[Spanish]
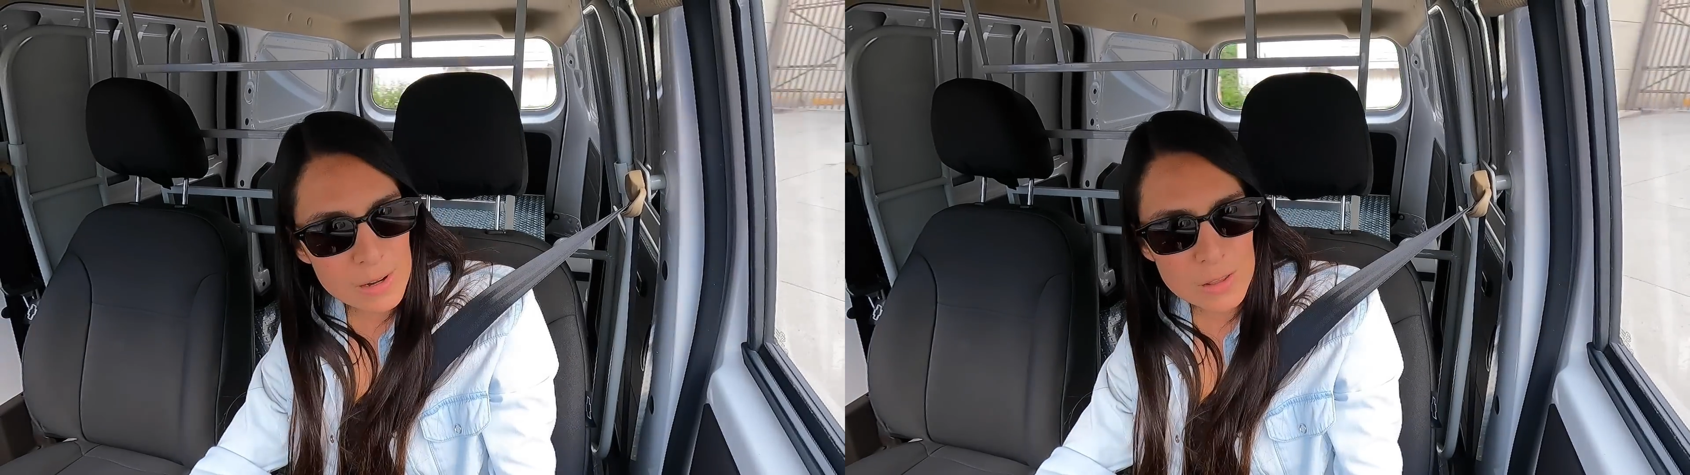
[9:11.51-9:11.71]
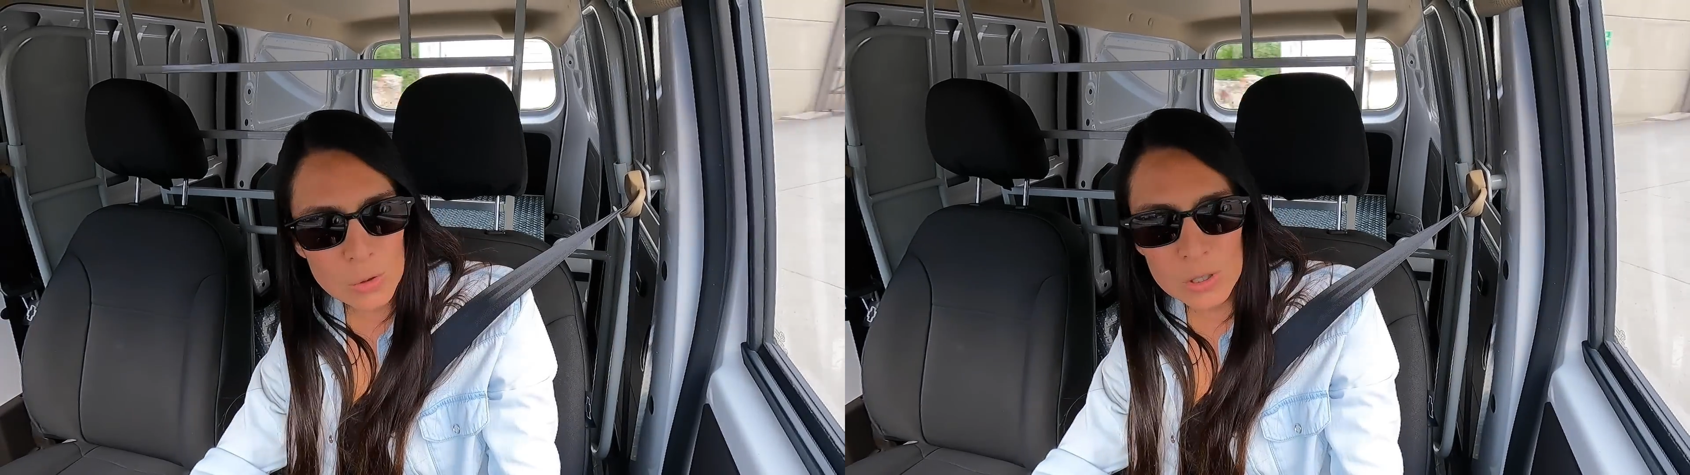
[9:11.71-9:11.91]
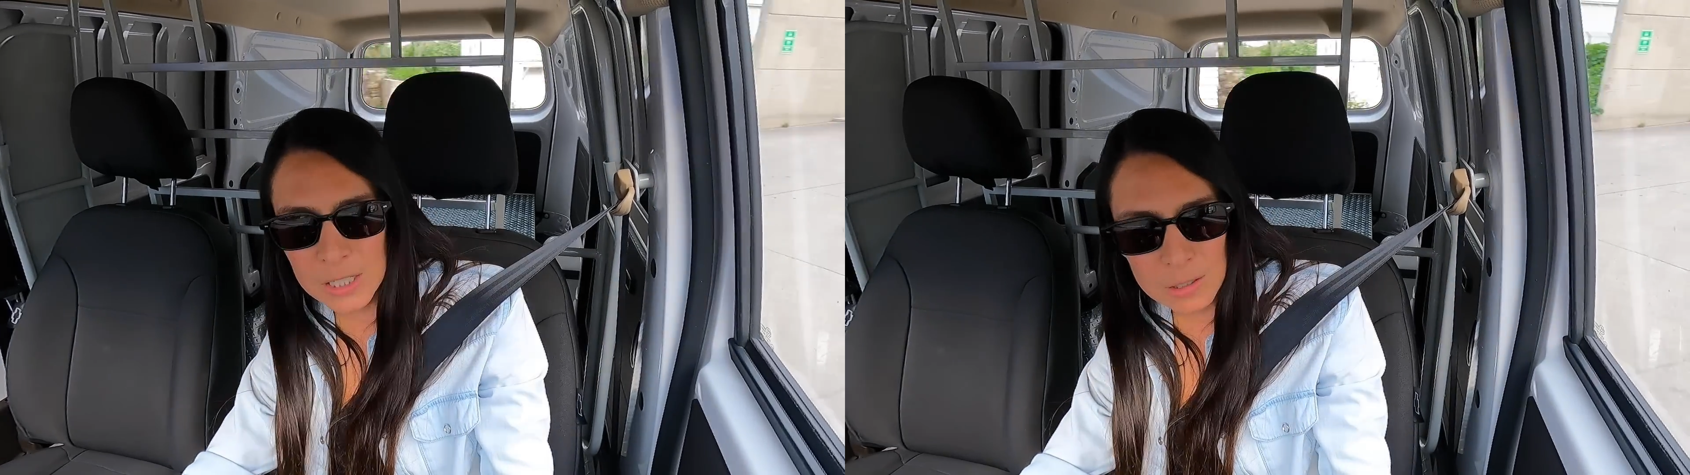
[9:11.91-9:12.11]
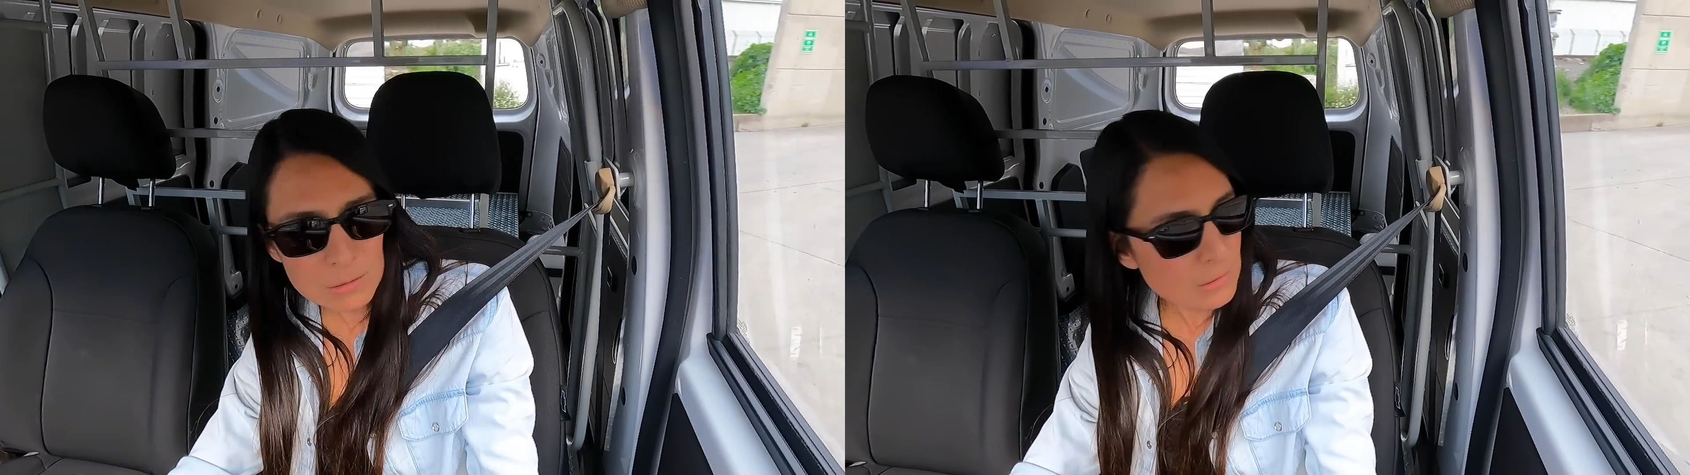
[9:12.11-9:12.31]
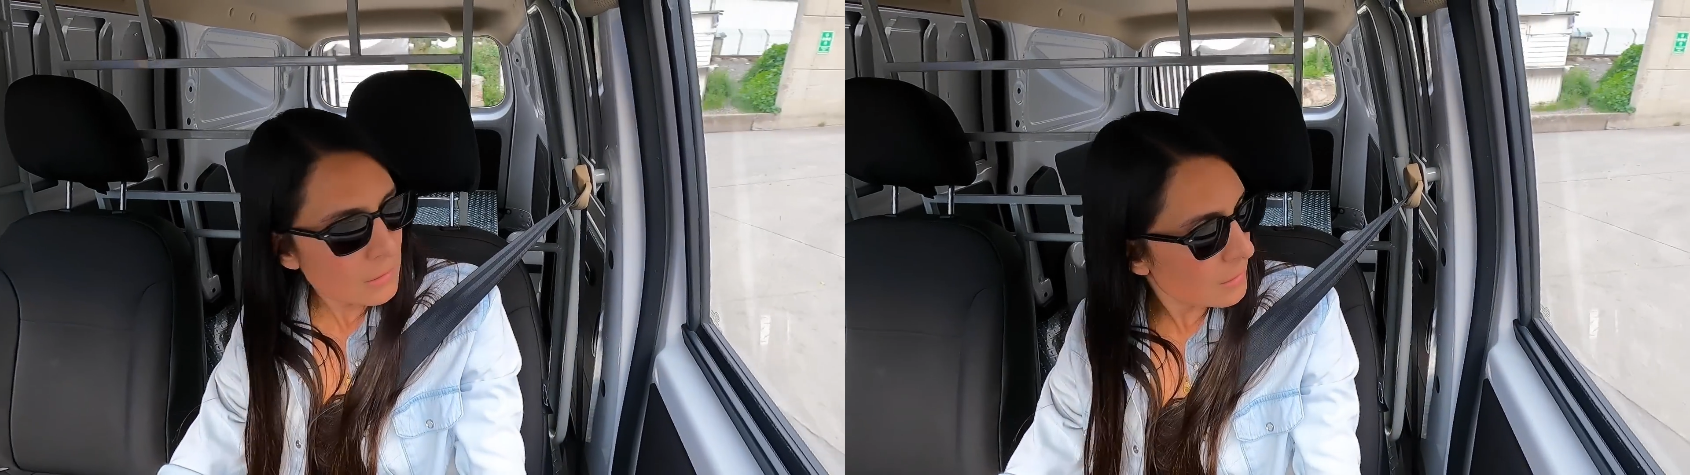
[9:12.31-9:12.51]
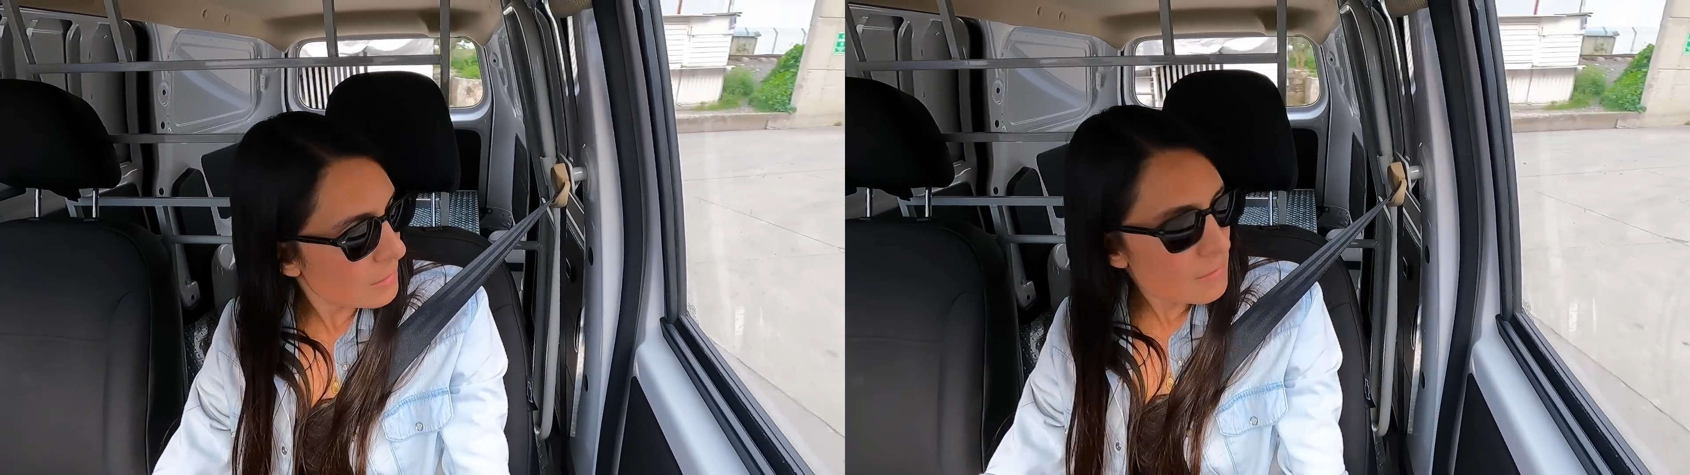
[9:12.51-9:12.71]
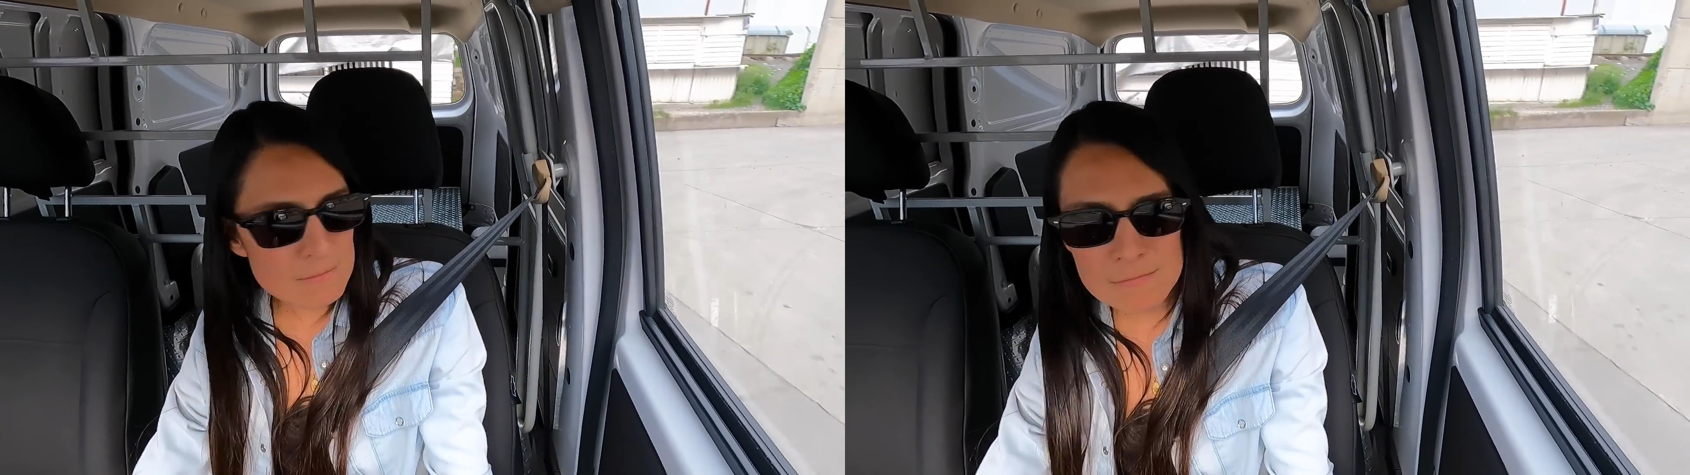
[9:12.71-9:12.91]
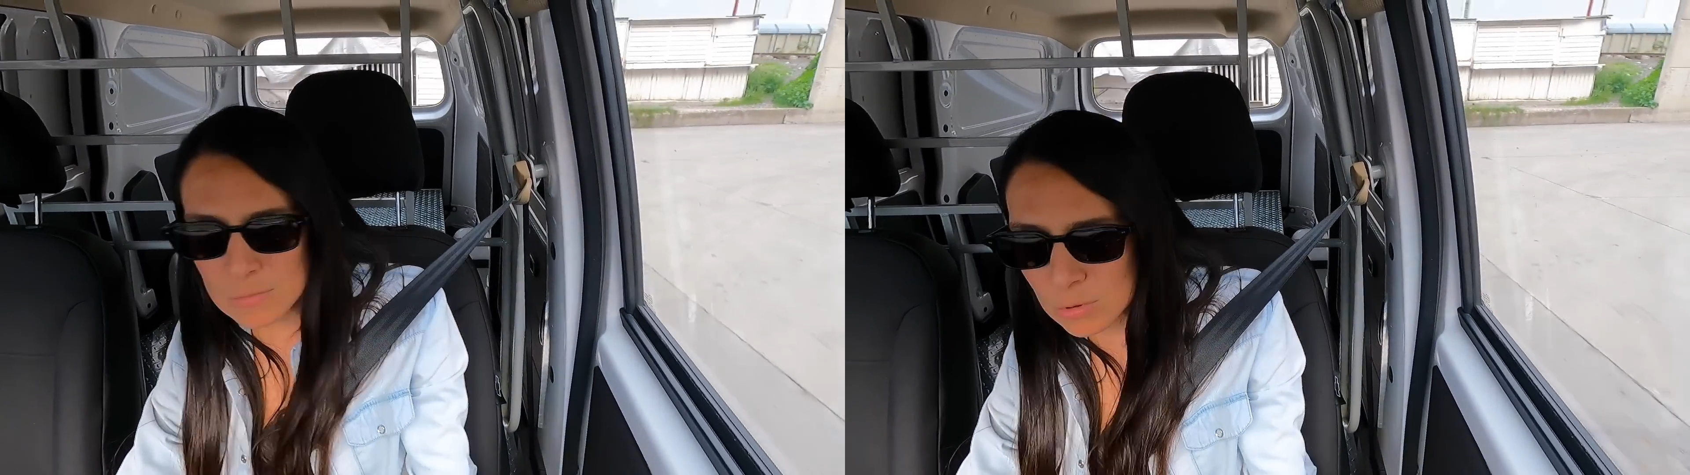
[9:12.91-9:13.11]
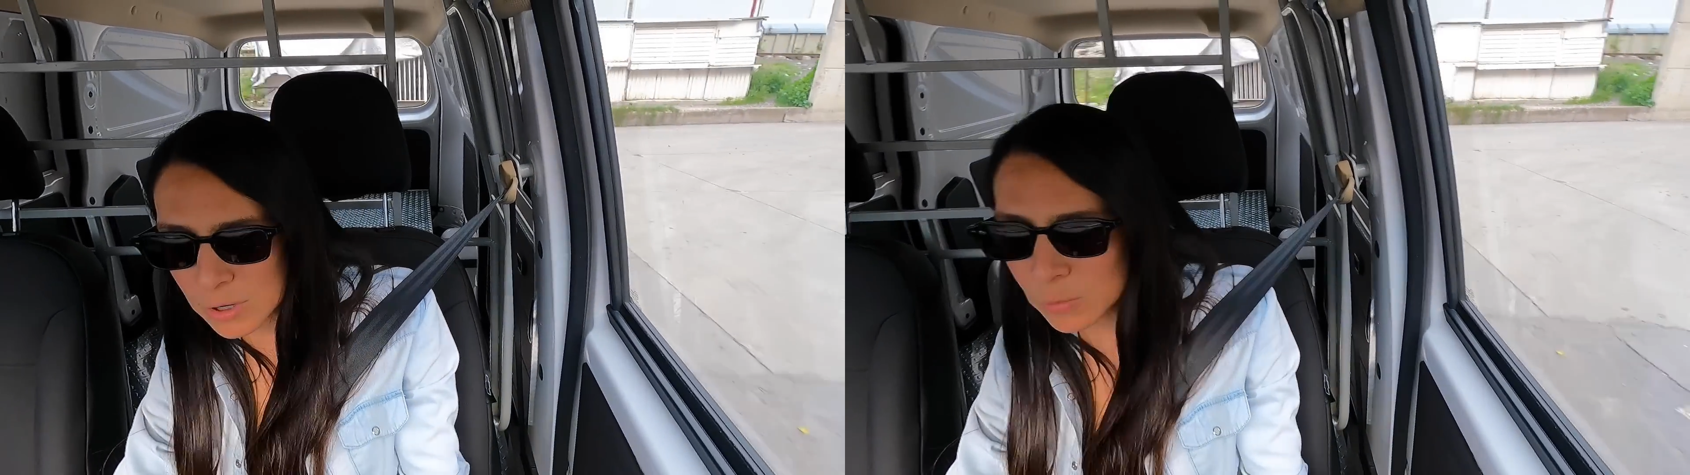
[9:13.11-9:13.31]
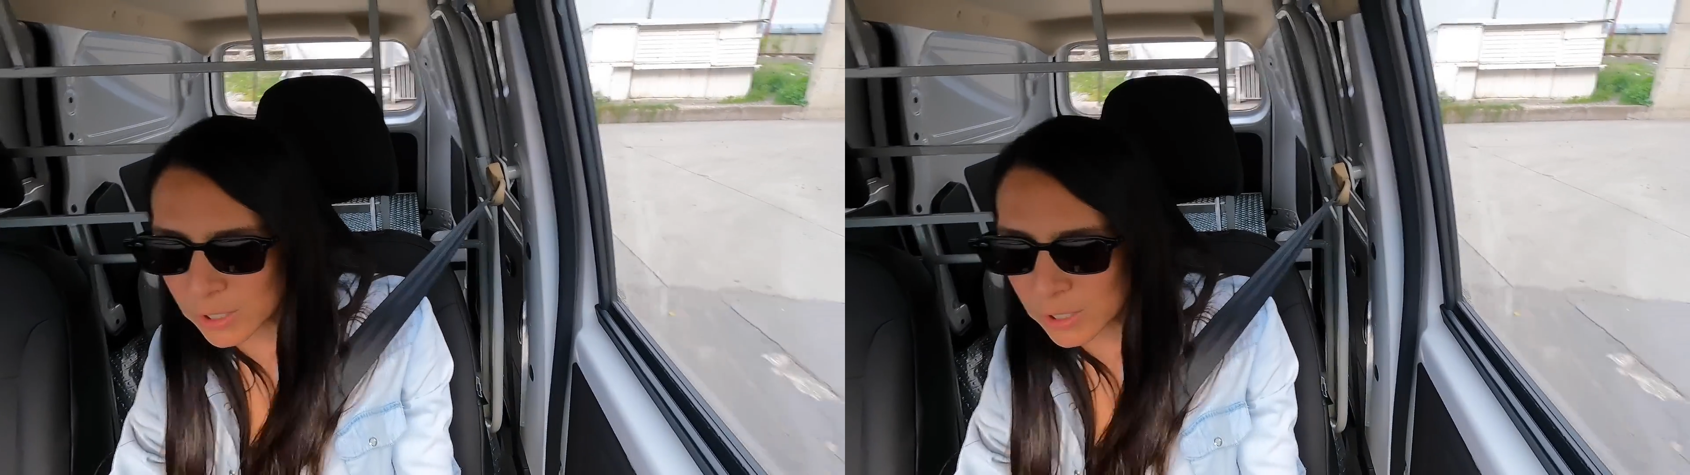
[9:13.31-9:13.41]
radio de giro. Muy